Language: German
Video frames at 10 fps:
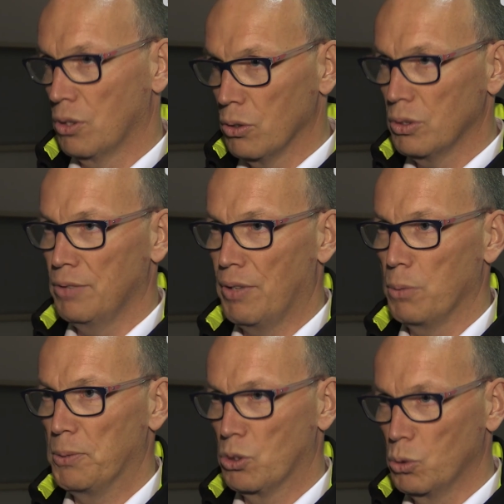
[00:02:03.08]
Euro, die wir auch
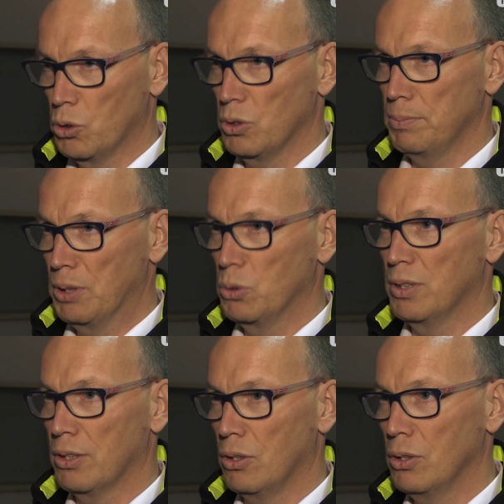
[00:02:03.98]
bezuschussen mit
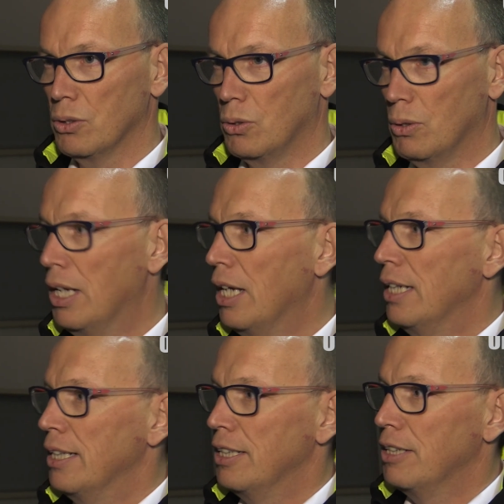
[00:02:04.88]
100 Euro,
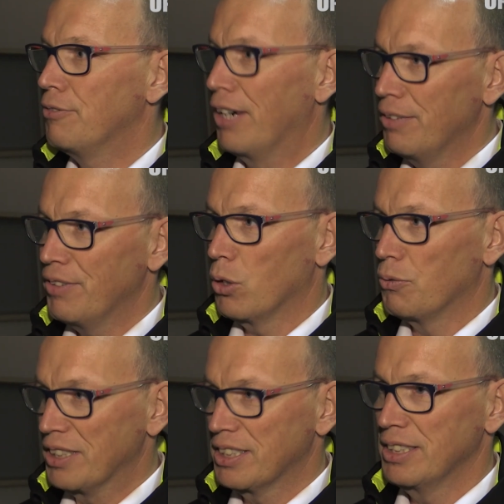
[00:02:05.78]
äh, weil wir auch
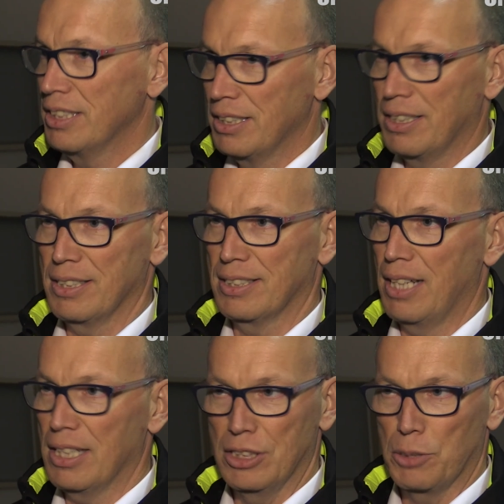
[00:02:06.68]
wissen, dass
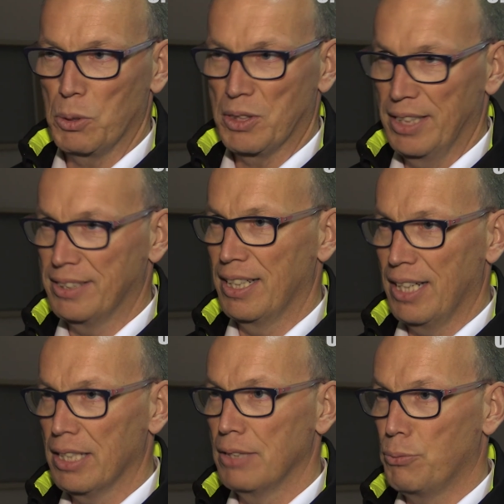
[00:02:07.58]
80 Prozent der
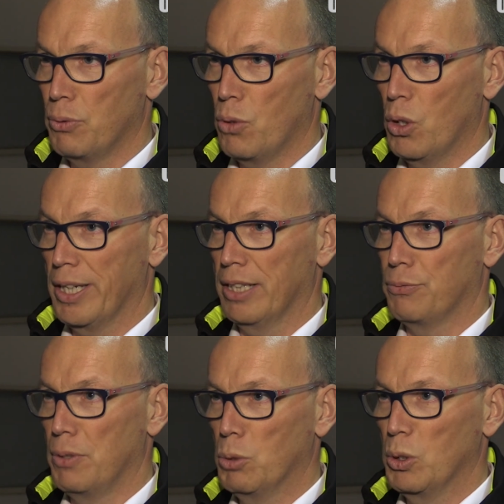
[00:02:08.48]
Ladevorgänge
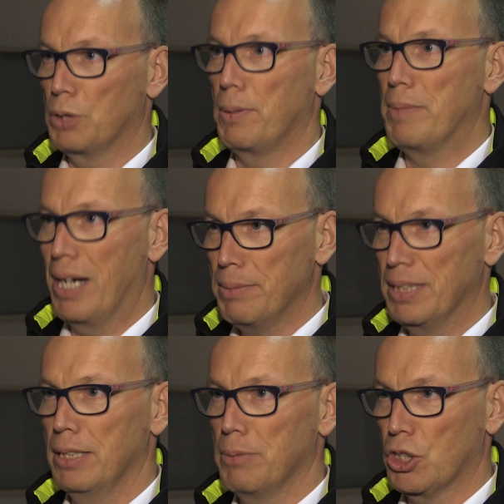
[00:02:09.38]
vermutlich beim Arbeitgeber